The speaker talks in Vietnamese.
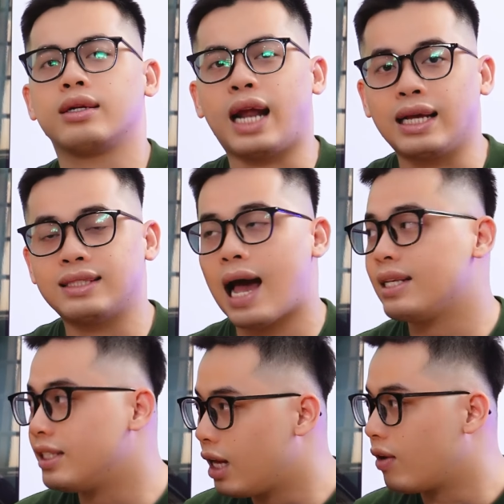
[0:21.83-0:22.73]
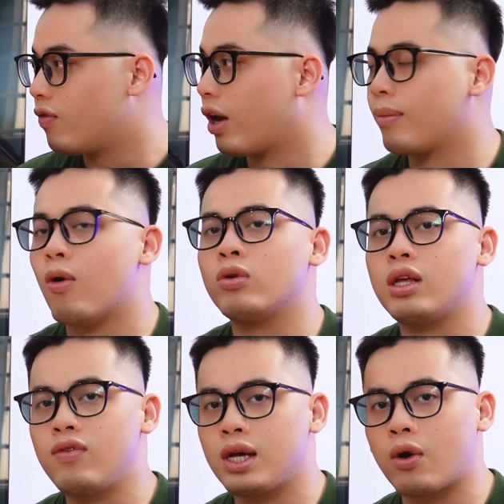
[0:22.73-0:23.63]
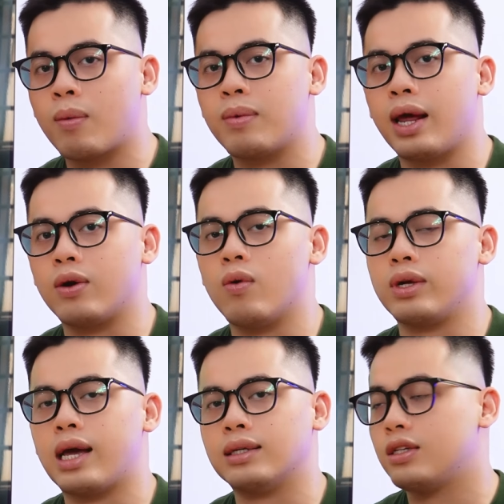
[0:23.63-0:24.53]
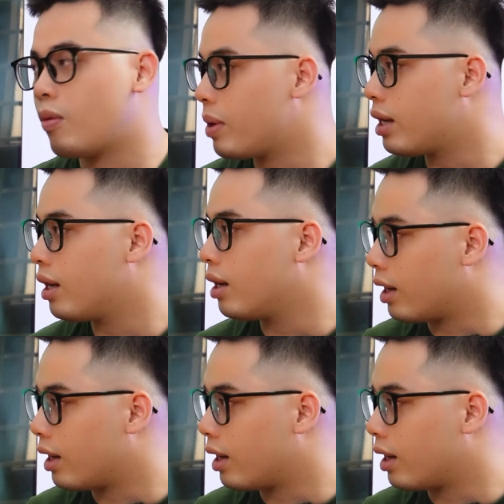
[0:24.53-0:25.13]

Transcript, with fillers: đánh giá chi tiết về cái mẫu TV cao cấp này của nhà Xiaomi.